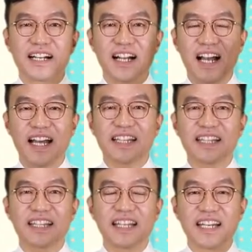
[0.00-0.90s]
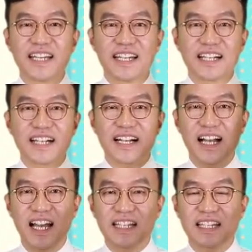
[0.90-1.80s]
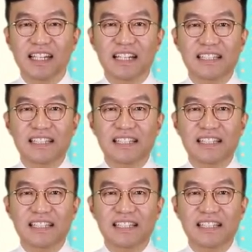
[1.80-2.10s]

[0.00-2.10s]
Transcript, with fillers: 칸, 칸